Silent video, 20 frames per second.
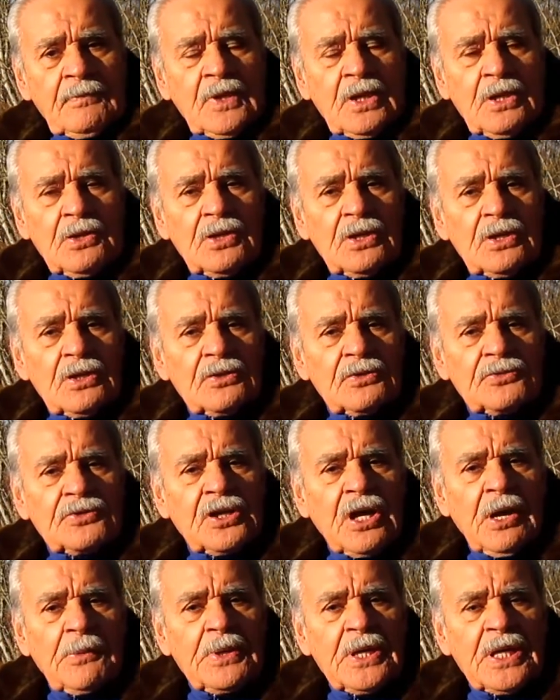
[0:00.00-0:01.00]
eh,
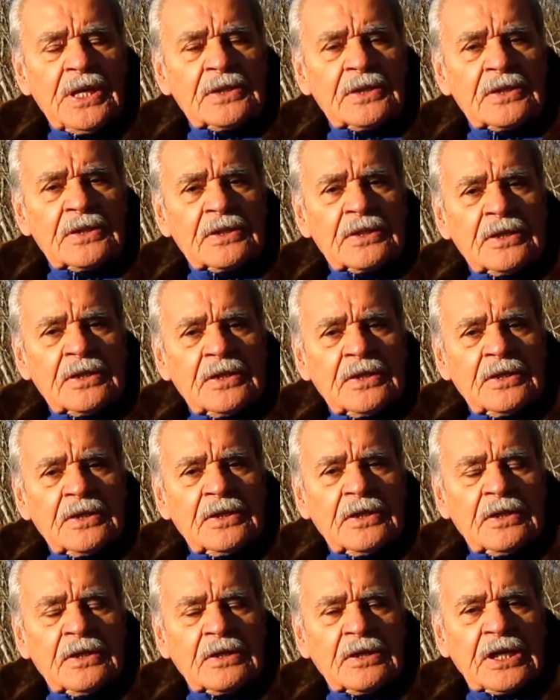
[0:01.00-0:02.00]
se habían
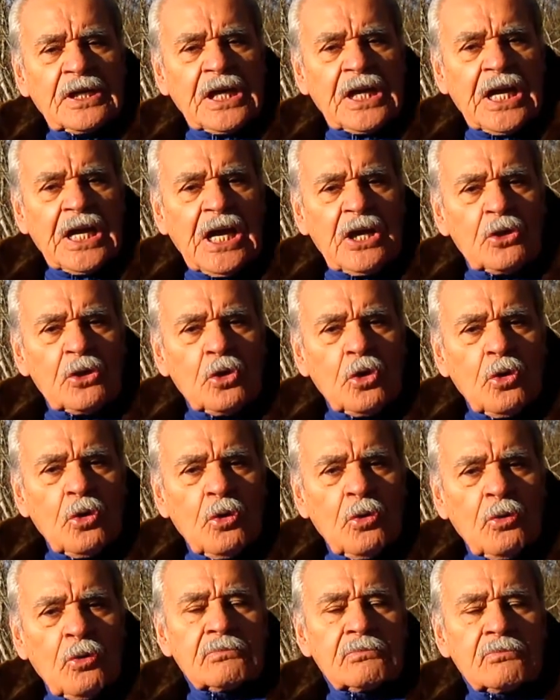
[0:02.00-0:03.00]
eh,
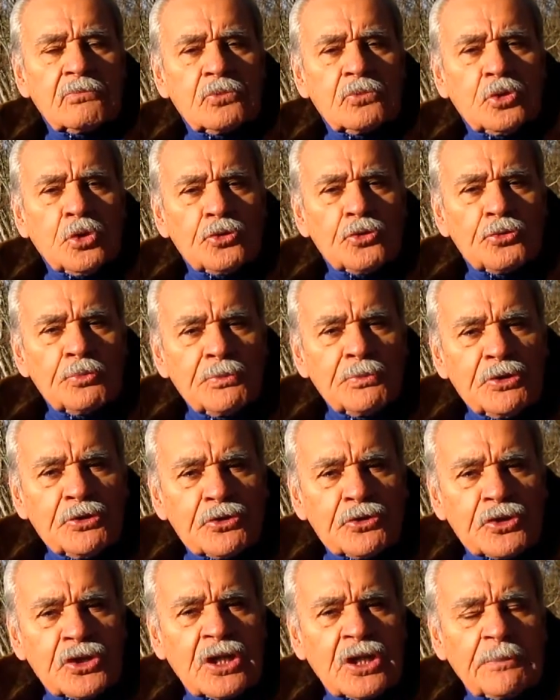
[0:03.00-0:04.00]
creado dos
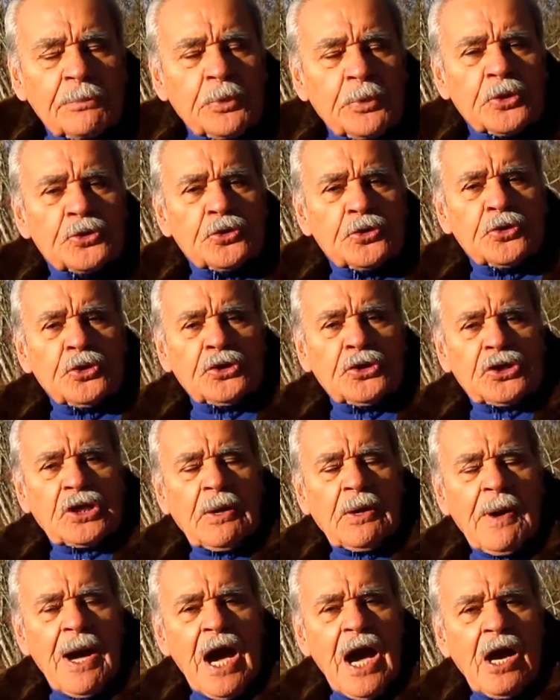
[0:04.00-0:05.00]
millones de puestos de
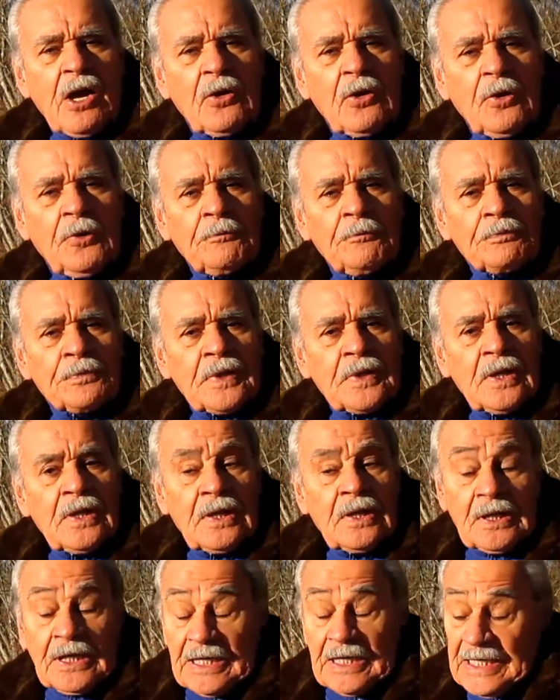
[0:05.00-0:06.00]
trabajo,
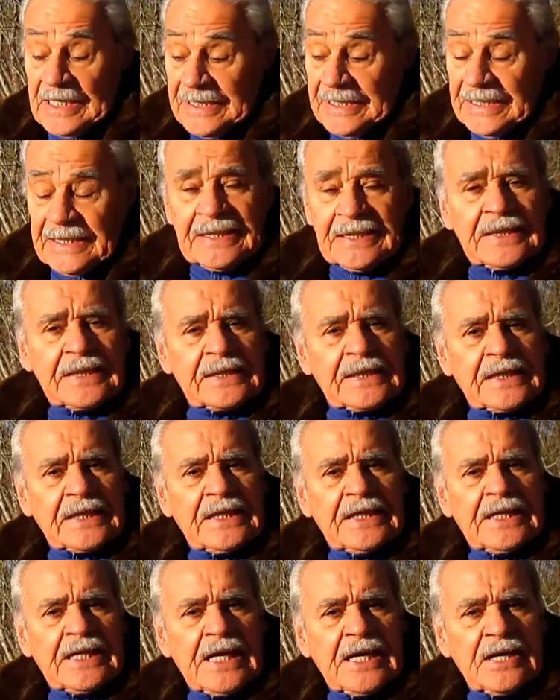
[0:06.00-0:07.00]
que la gente
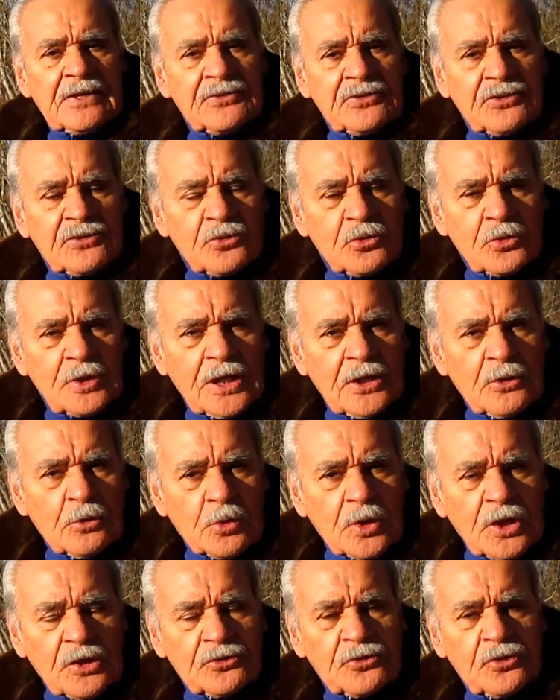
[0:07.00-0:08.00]
tenía acceso a la
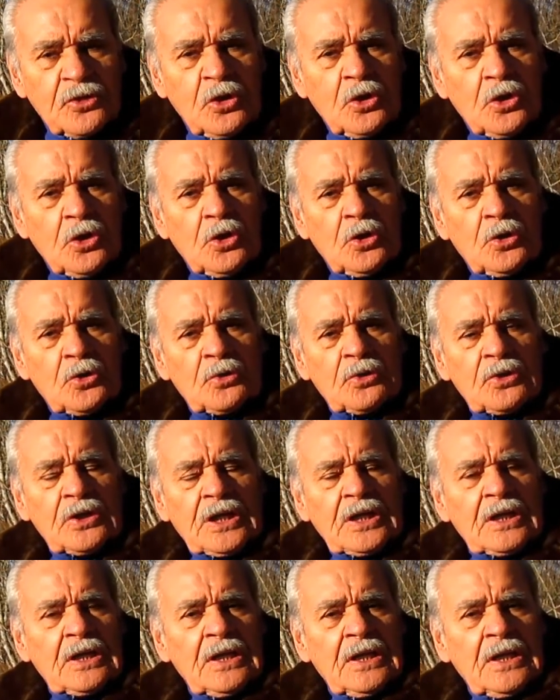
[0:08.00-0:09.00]
educación,
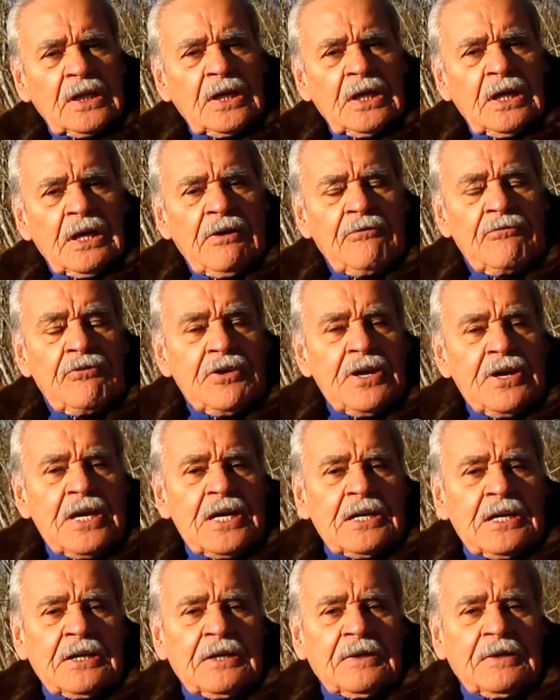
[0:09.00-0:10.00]
que, en
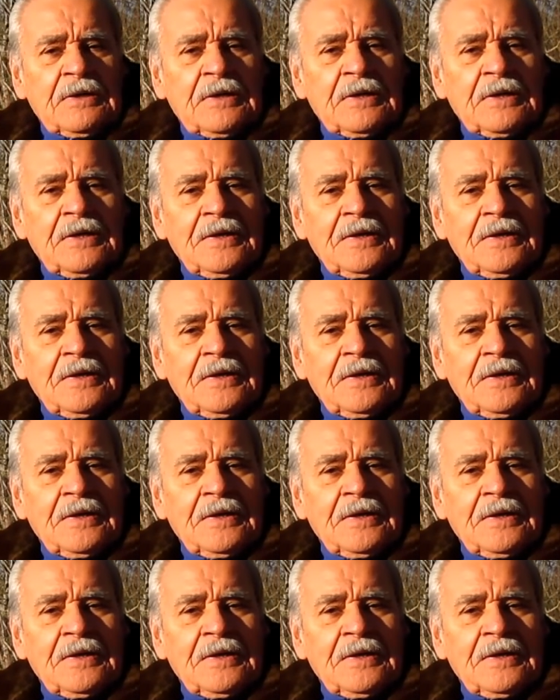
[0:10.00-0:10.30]
fin,